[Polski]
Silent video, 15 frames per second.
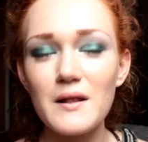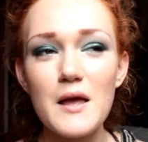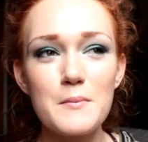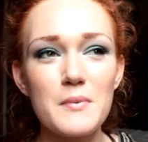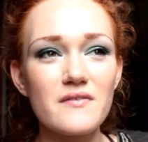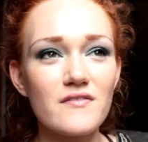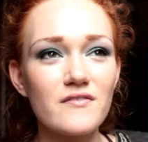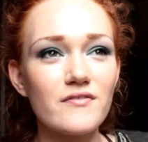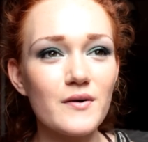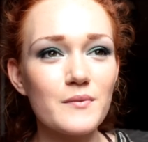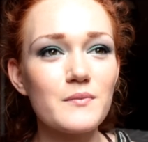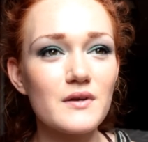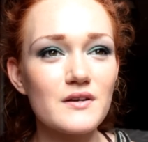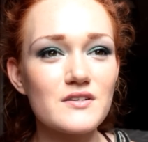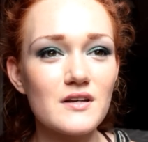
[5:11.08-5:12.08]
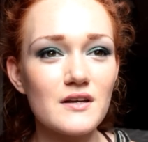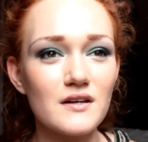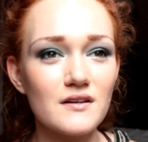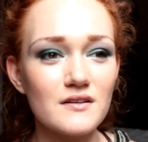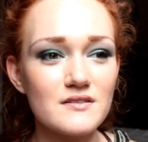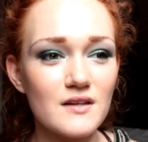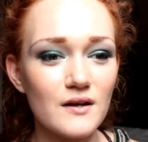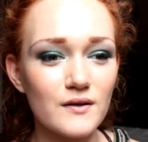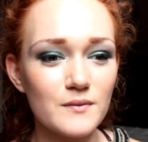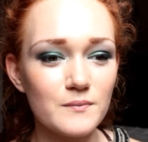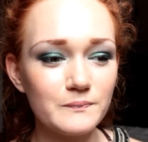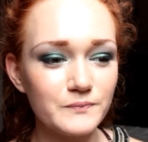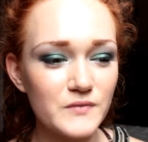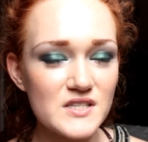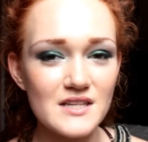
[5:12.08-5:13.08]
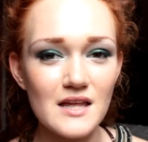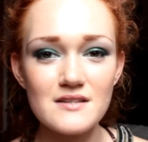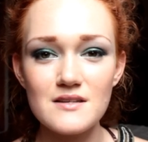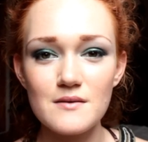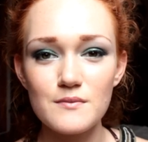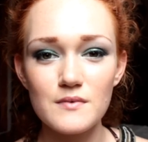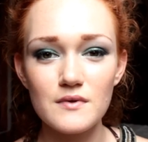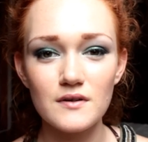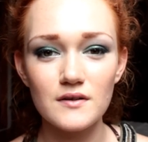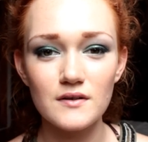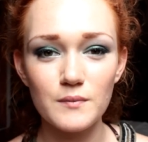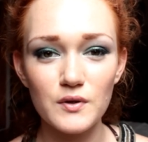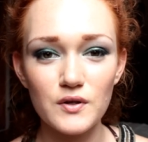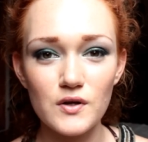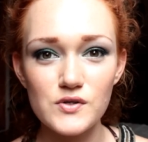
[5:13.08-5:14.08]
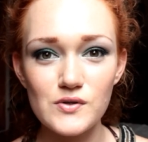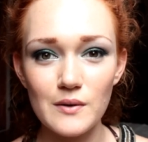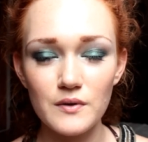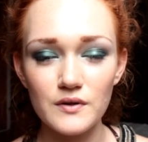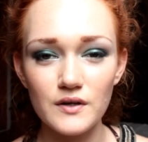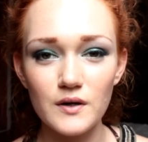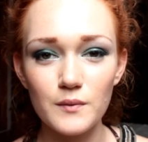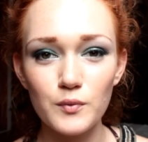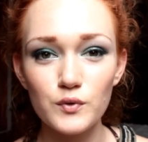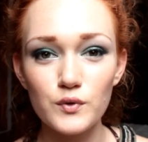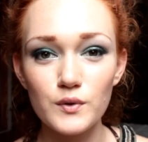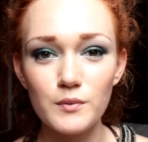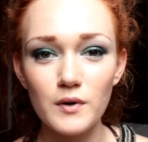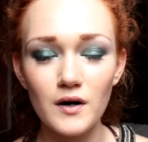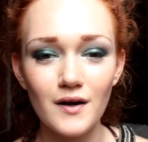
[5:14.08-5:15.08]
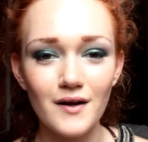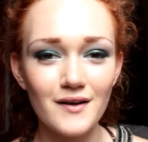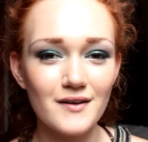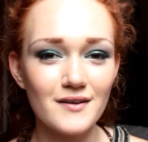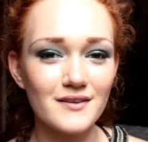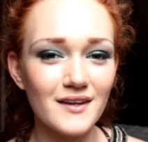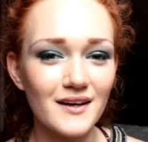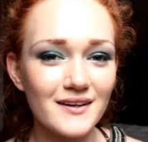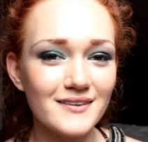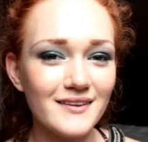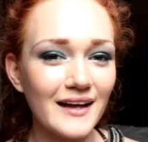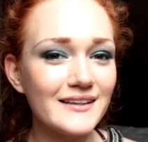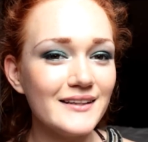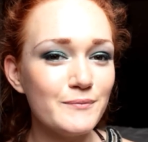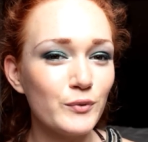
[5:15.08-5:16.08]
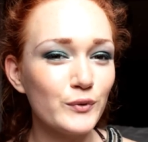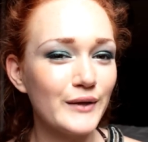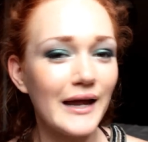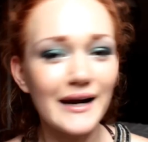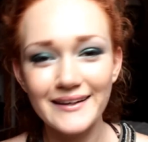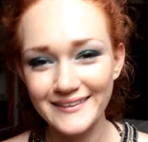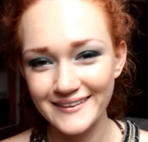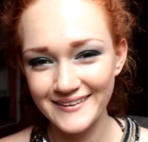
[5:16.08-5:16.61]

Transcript: powiem Wam, że z takim dystansem podchodziłam do tego pudru, bo taki tani puder, nie?